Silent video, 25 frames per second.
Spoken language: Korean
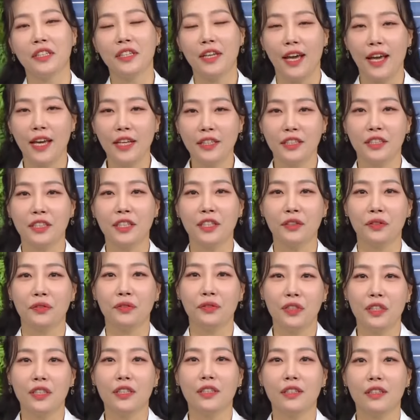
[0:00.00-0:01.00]
이 해체
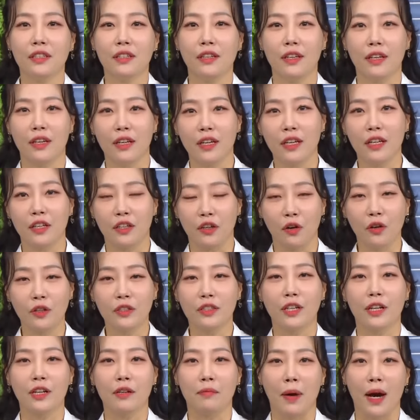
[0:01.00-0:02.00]
위기에
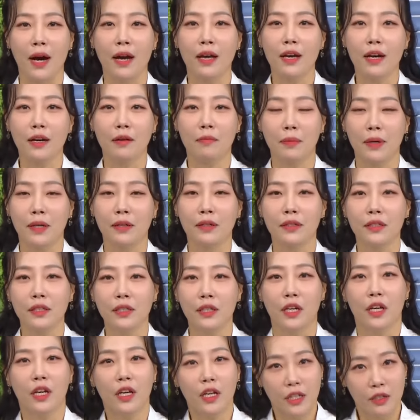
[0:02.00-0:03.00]
경찰
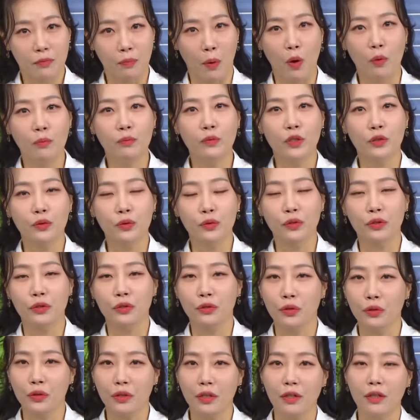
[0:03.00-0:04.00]
마약반이 범죄
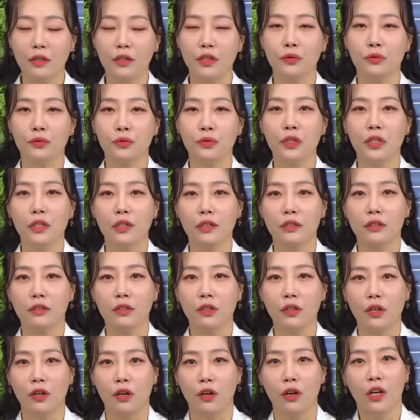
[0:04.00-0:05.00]
조직을 소탕하기
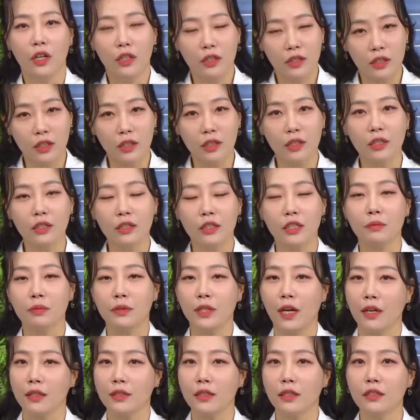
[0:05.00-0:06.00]
위해서 치킨집
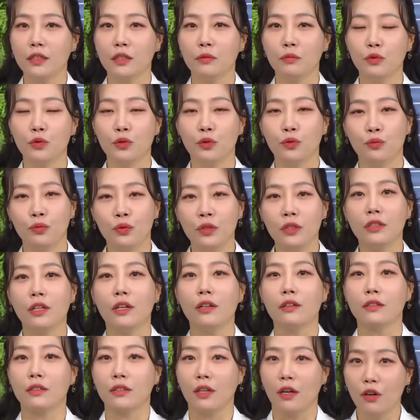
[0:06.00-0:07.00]
사장님으로
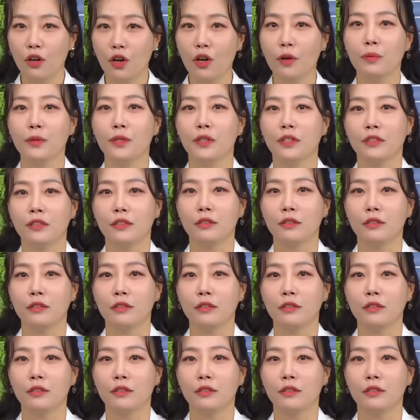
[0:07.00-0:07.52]
위장 창업을